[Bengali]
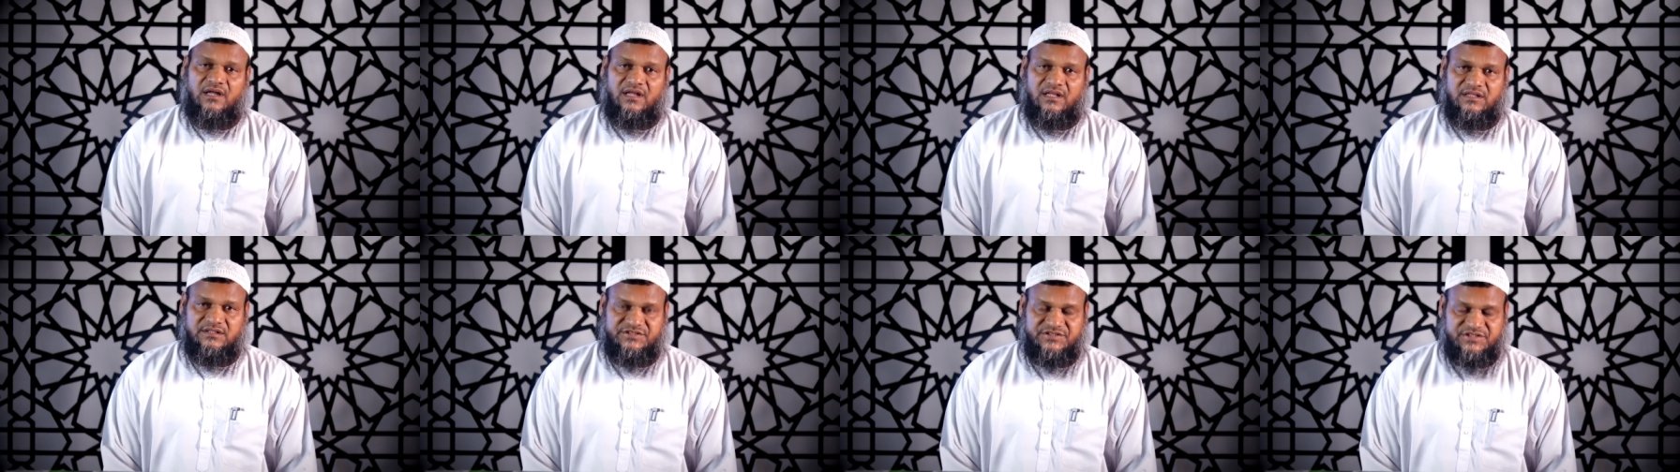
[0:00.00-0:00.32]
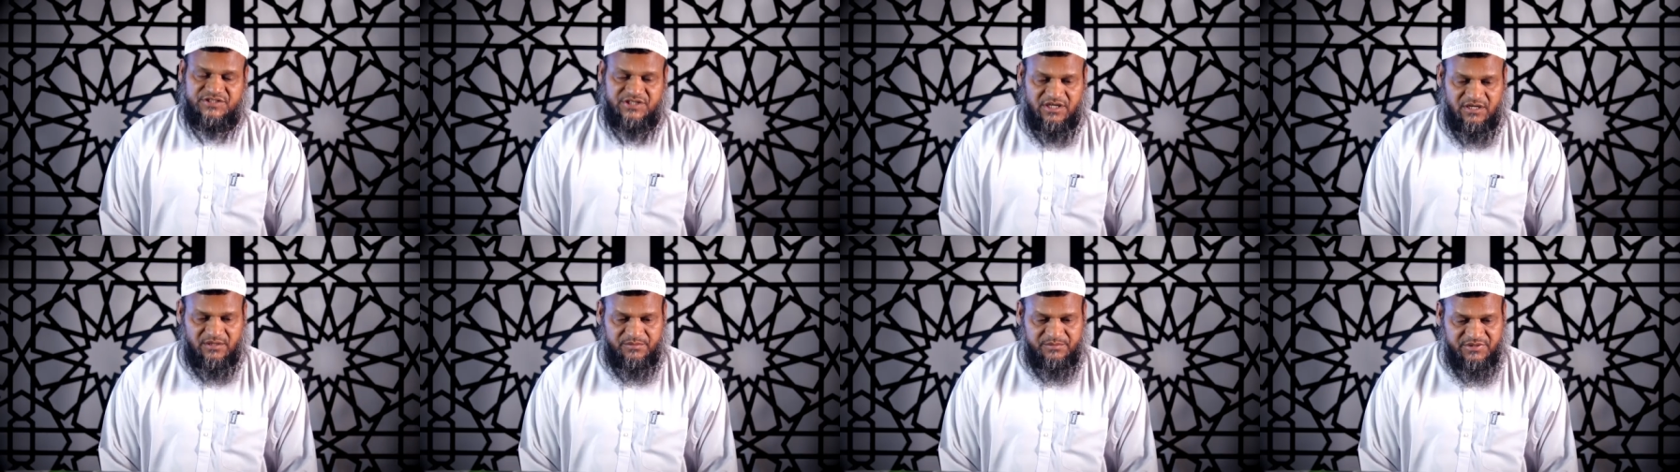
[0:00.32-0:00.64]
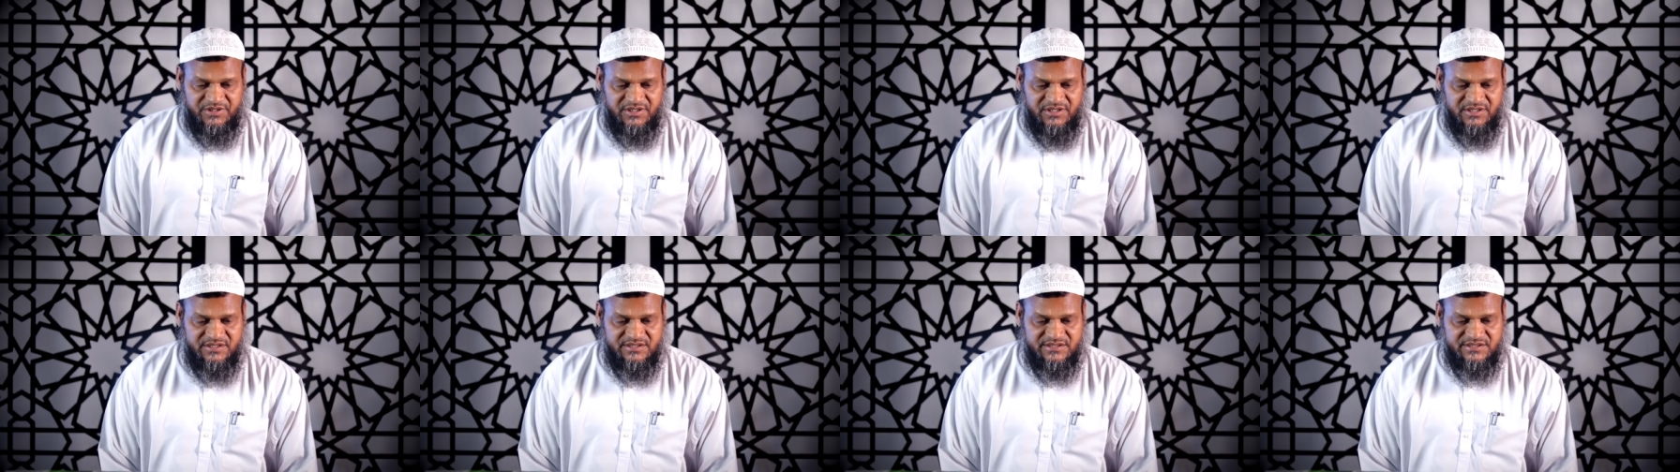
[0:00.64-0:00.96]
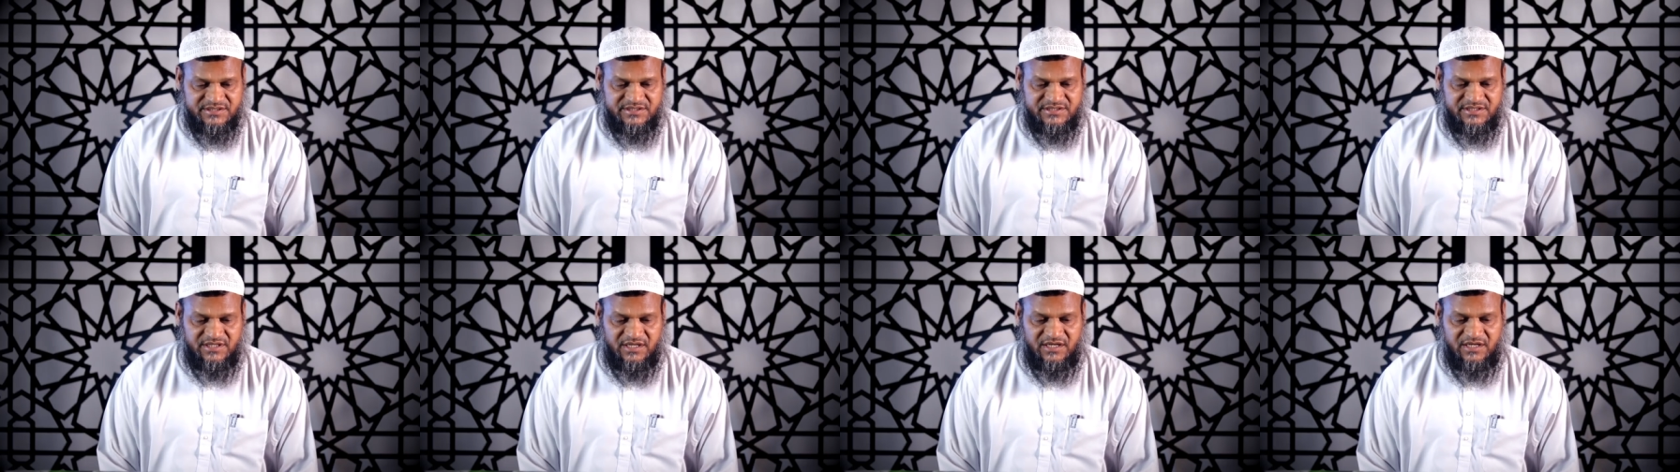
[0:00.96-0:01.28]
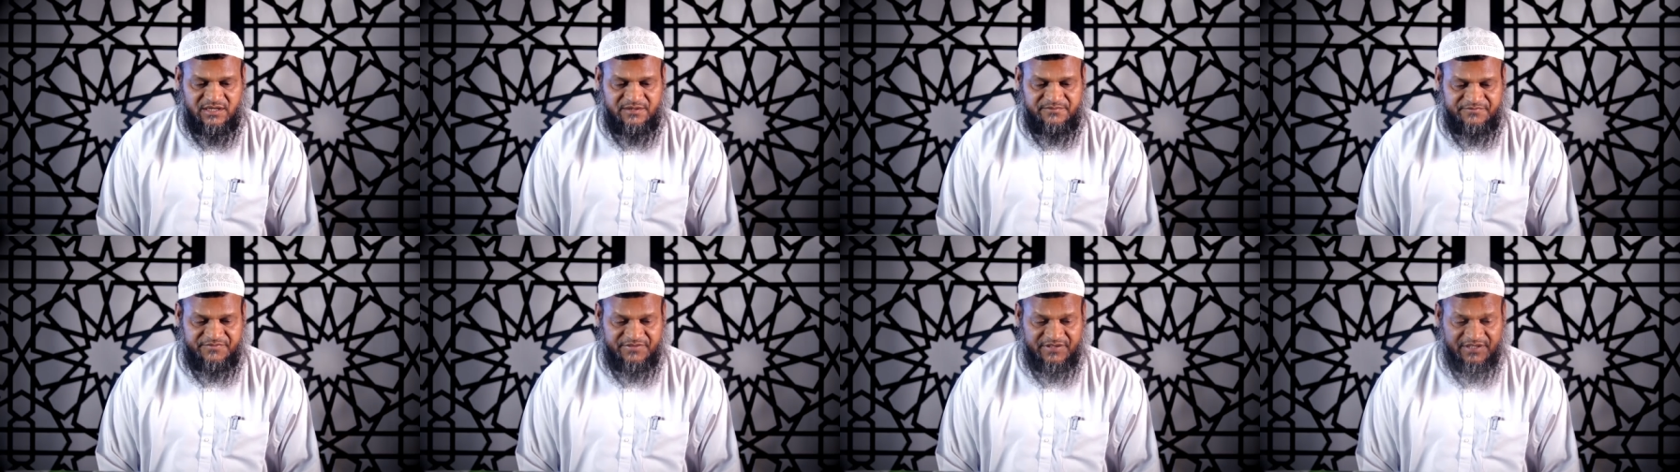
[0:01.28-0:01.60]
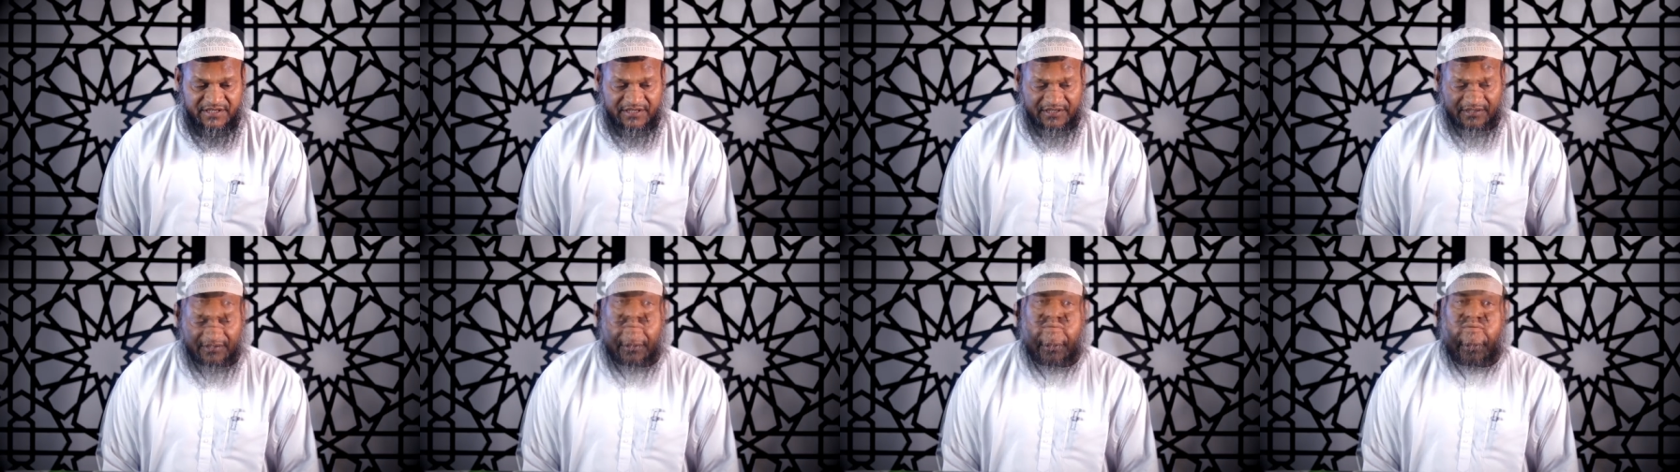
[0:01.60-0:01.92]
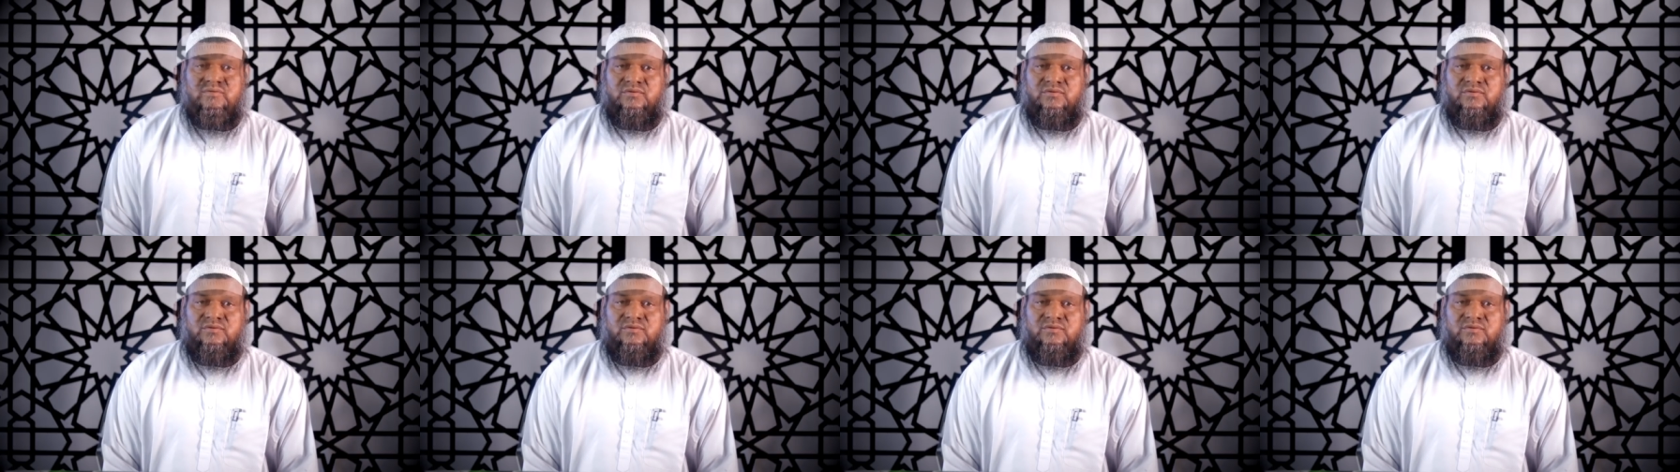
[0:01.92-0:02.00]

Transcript: আল জামিয়া সালাফিয়া